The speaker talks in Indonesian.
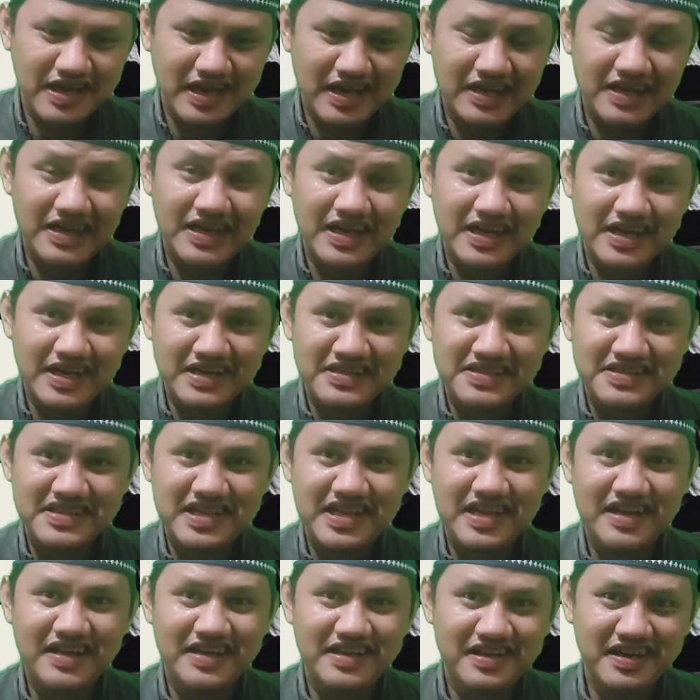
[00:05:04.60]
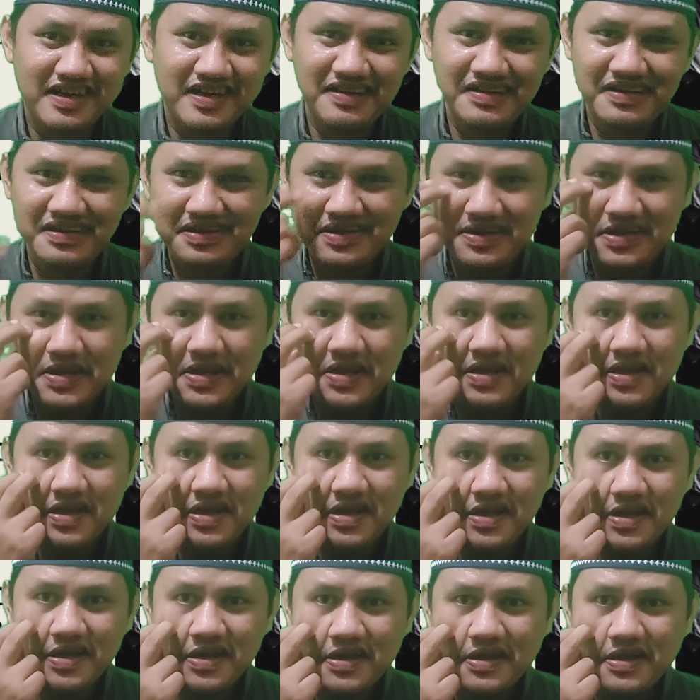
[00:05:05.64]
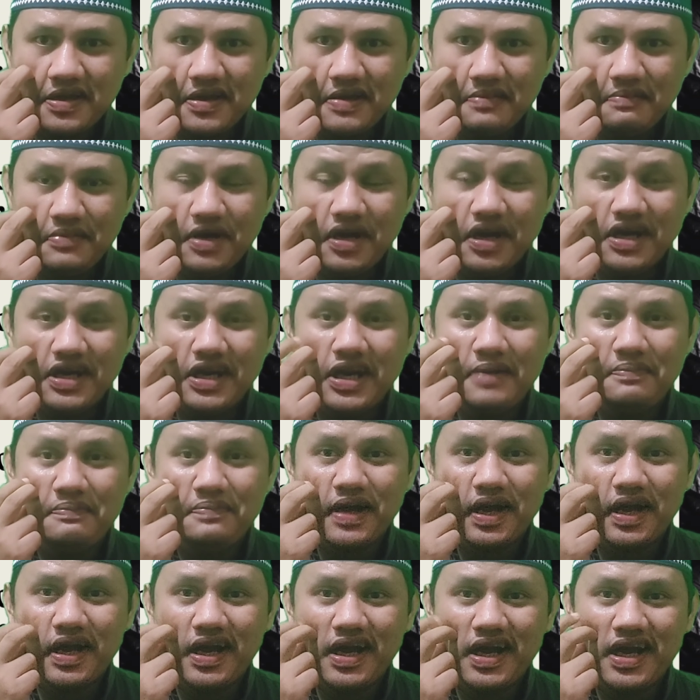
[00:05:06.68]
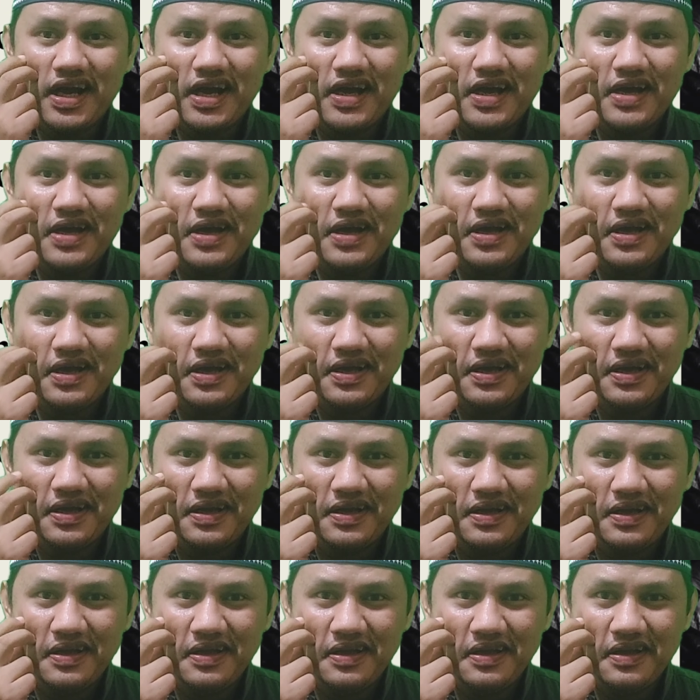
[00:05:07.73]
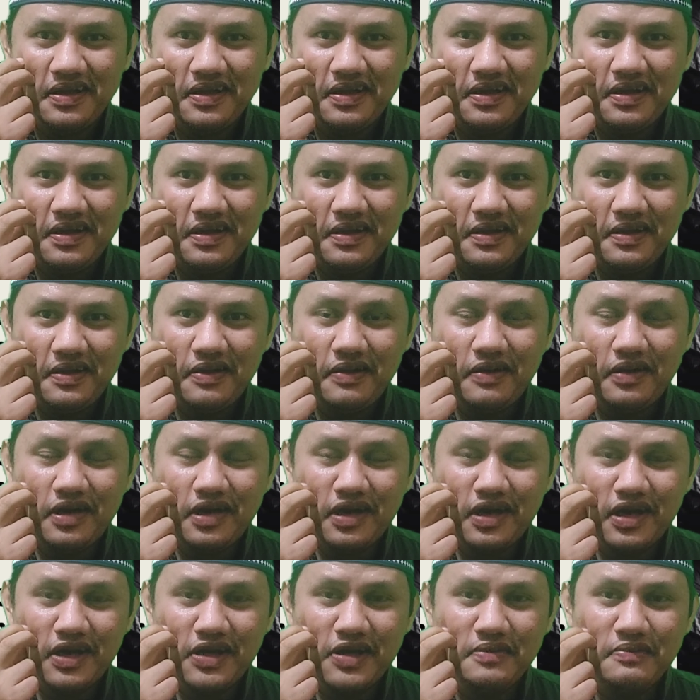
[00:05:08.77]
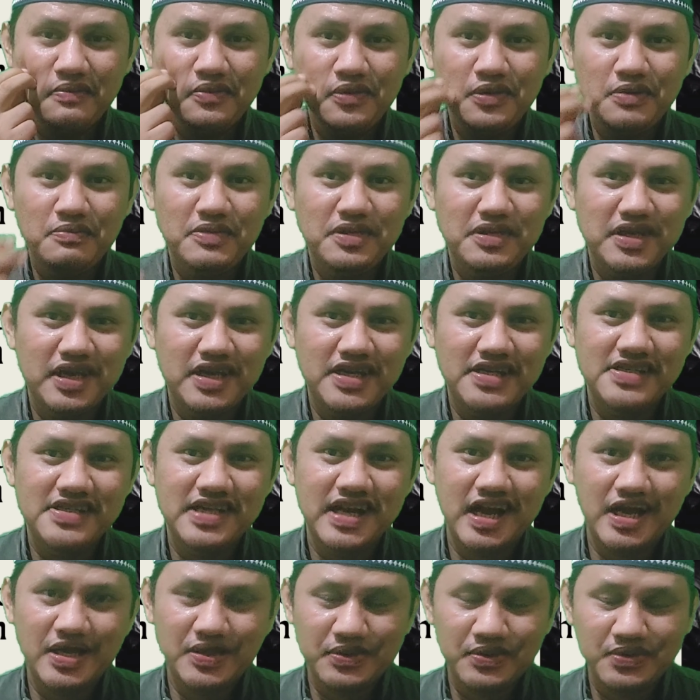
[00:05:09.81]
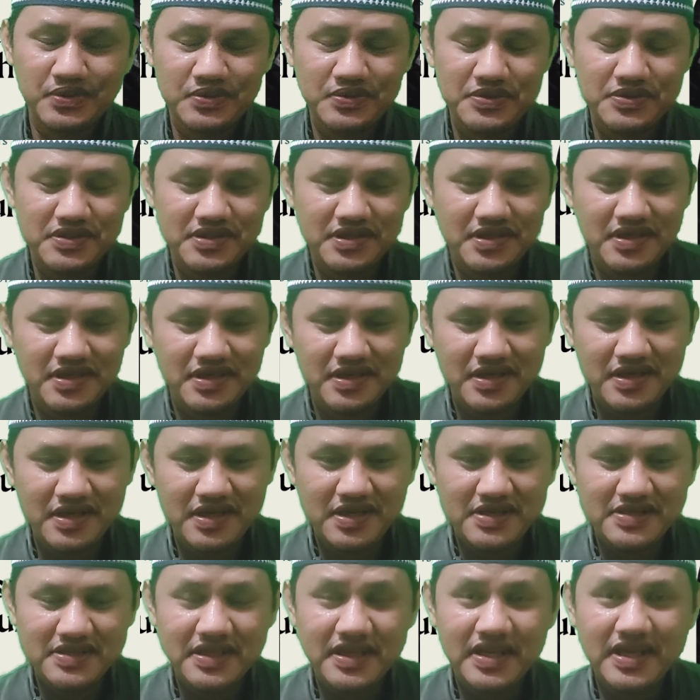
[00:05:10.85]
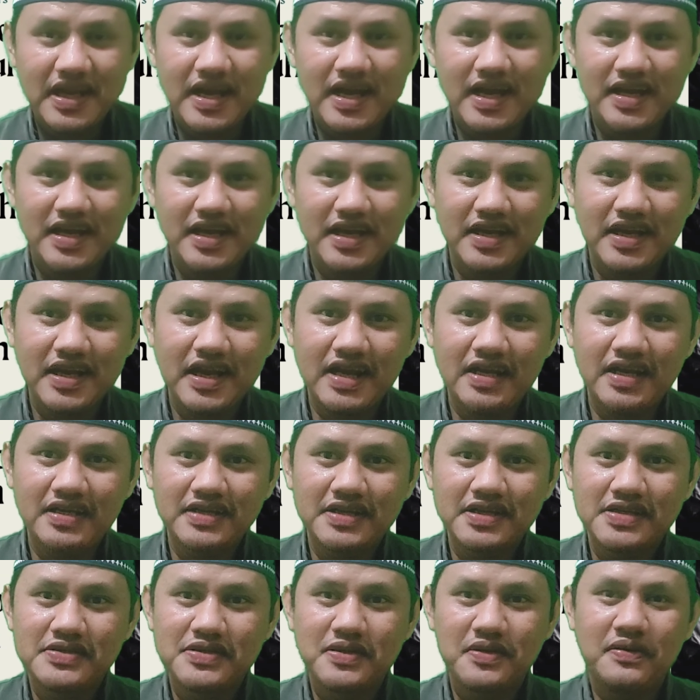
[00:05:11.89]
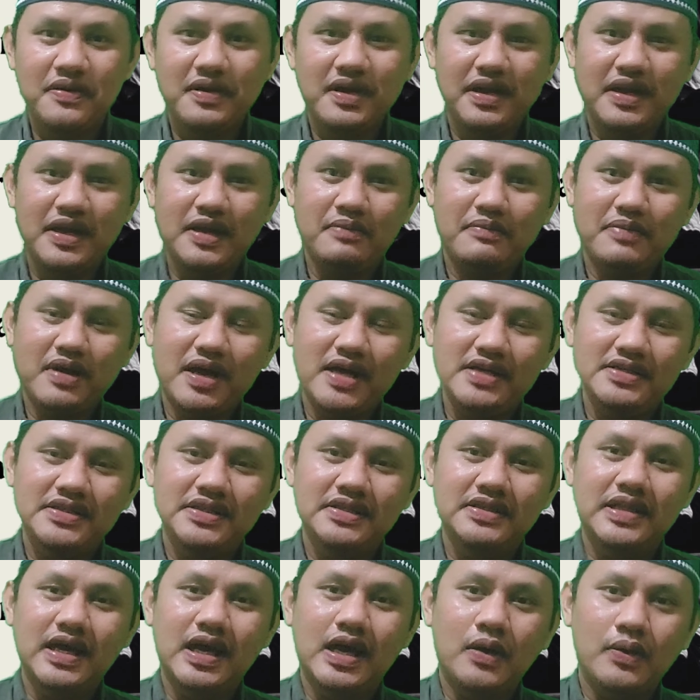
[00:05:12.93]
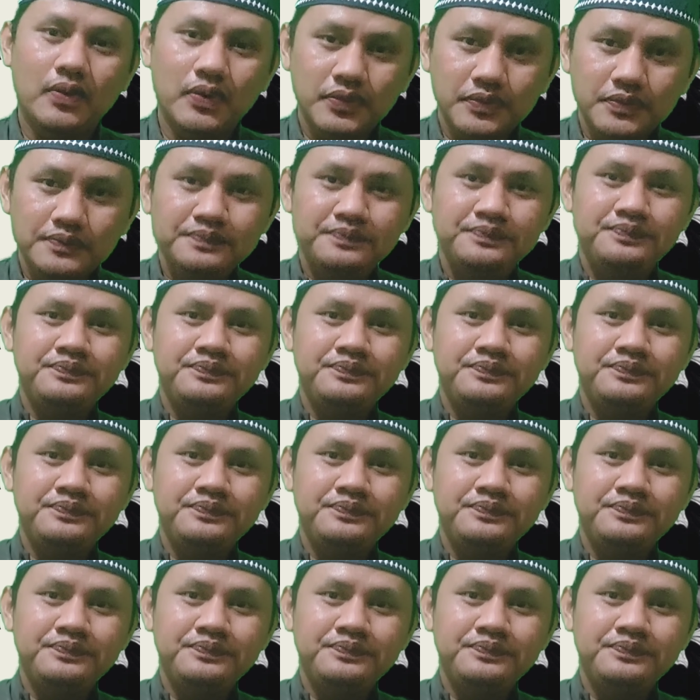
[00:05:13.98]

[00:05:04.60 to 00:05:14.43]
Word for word: karena kesannya menggenapkanlah orang yang dibunuh menjadi 100 sehingga akhirnya ada seseorang yang mengasih tahu